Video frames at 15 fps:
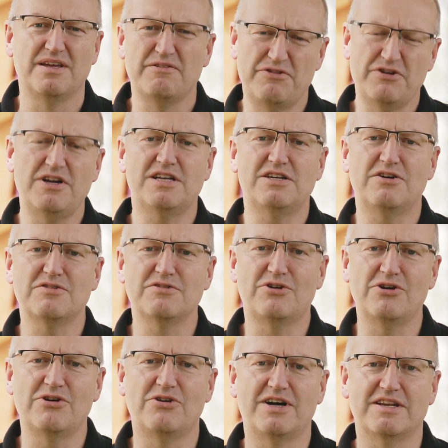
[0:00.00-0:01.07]
400.000
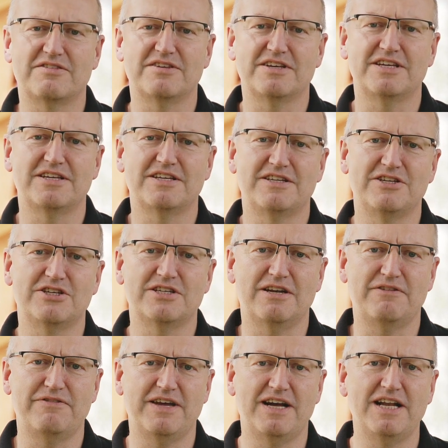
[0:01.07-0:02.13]
Euro hat sich die
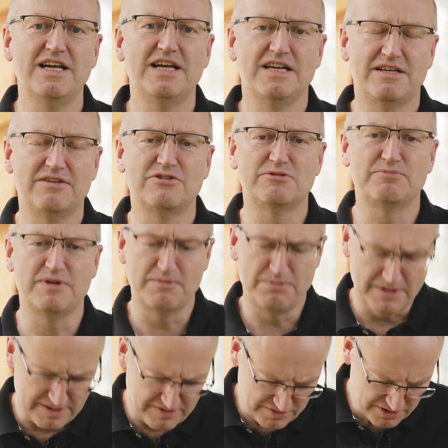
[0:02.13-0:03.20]
Stadt Ferl diesen
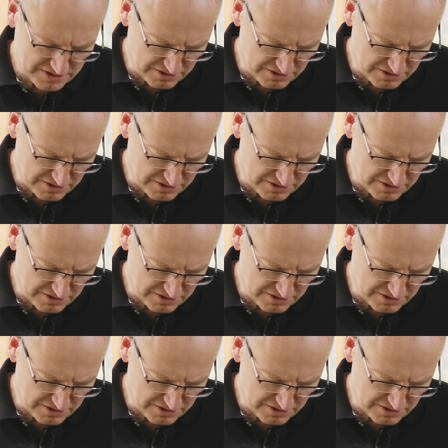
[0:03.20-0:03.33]
Spielplatz